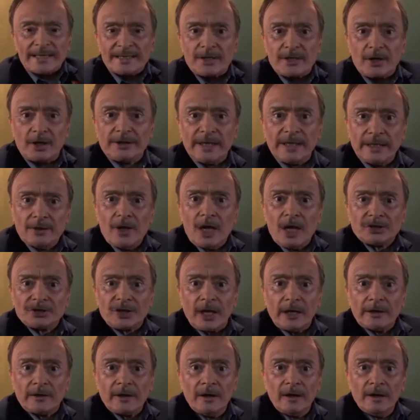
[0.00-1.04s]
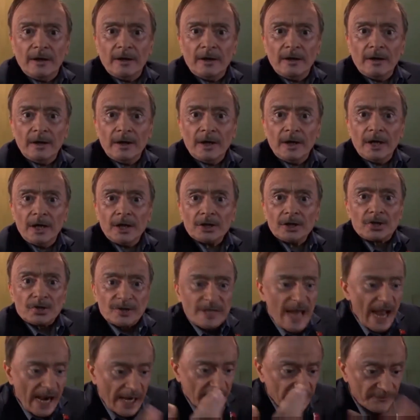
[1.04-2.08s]
Landsleute in Deutschland zu
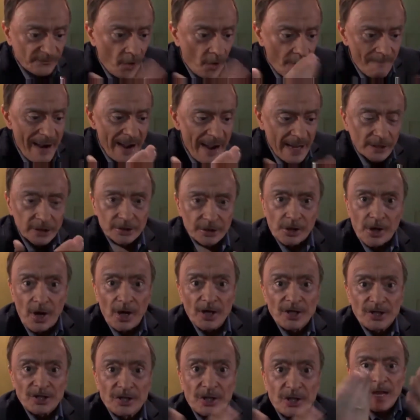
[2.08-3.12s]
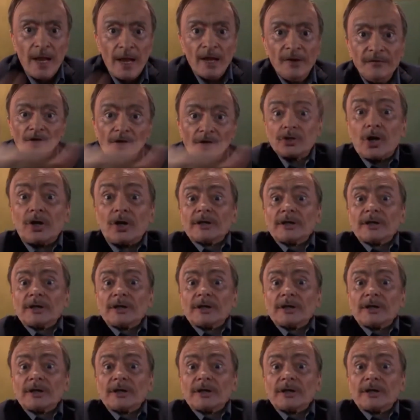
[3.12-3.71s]
sagen, wo machen Kreuz für